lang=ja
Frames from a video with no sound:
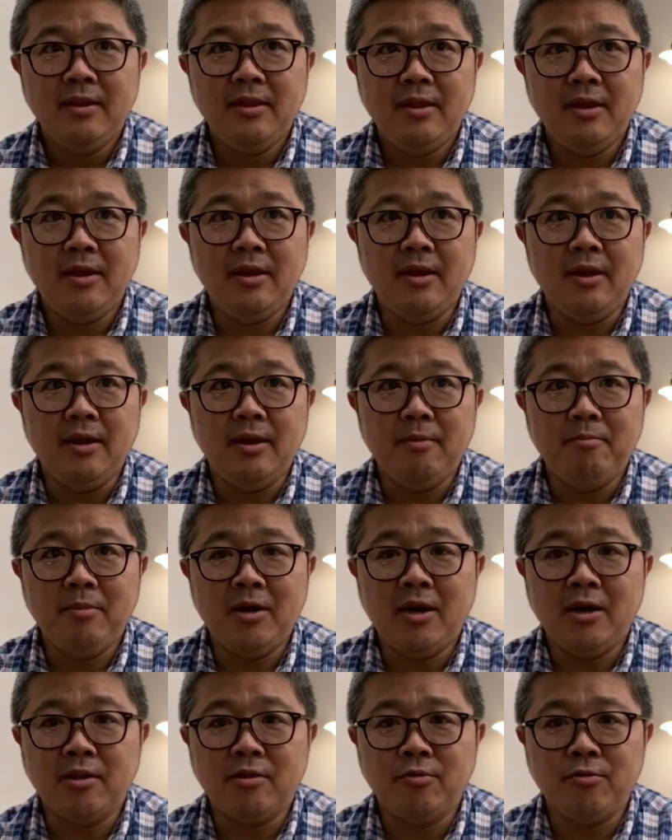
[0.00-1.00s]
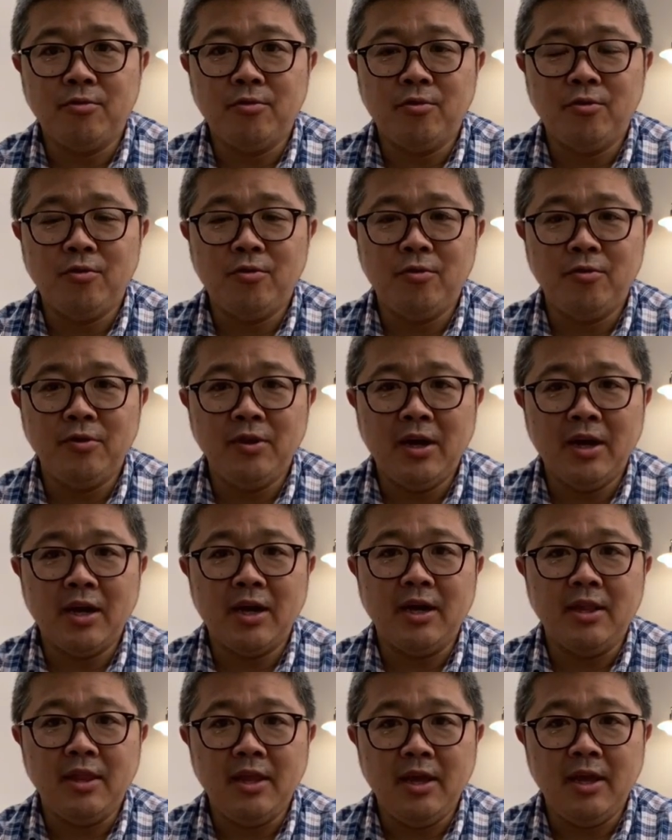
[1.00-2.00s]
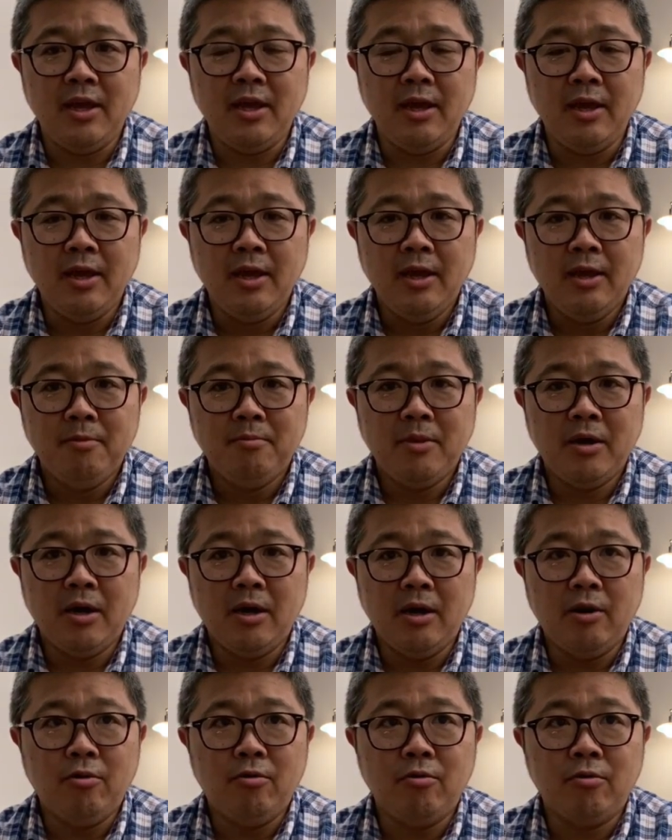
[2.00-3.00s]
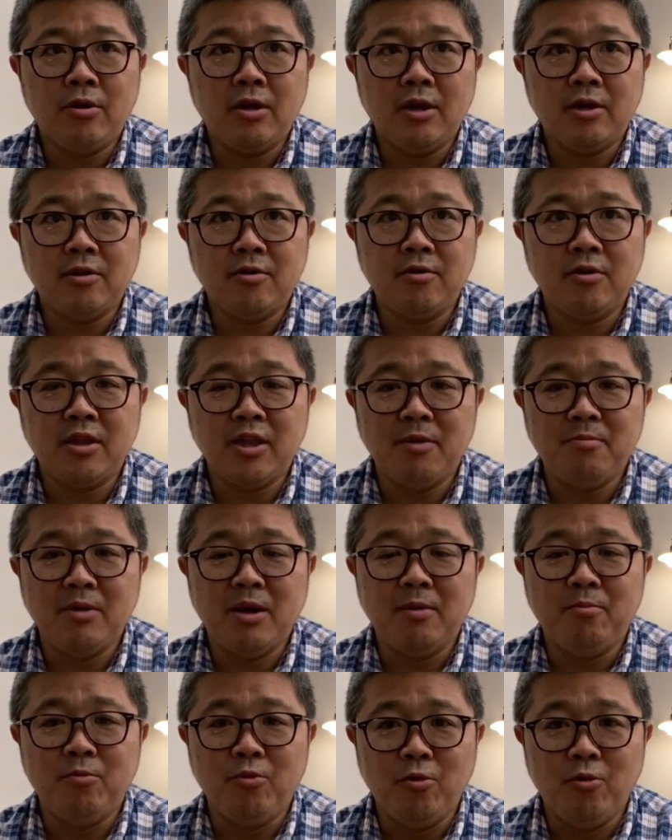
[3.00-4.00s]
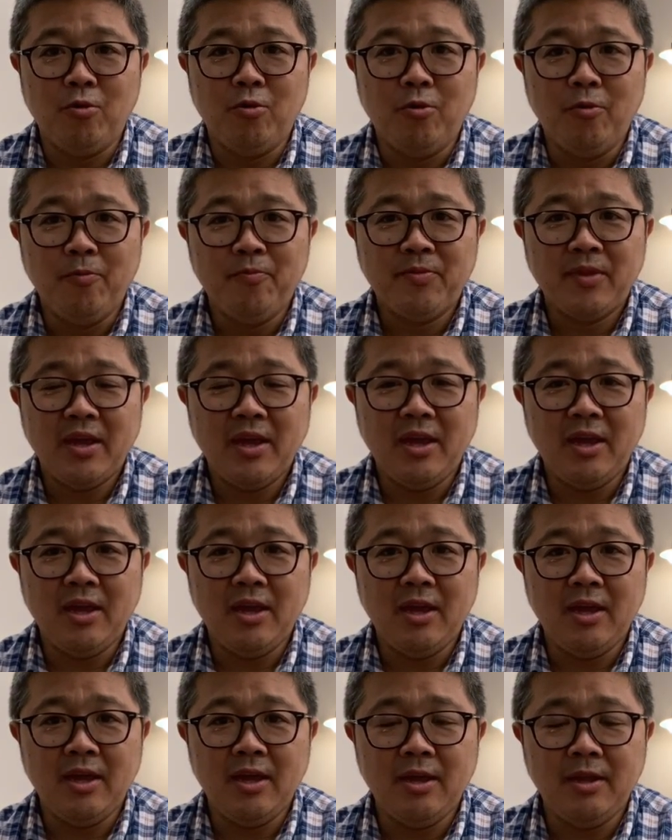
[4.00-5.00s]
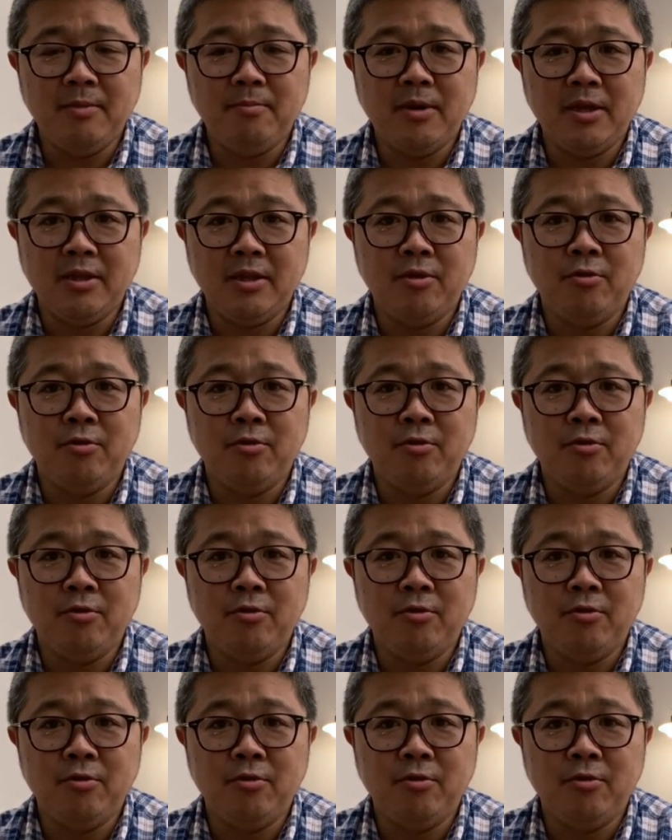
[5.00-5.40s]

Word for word: で、まあ、その中で、まあ、お客様も、えー、まあ、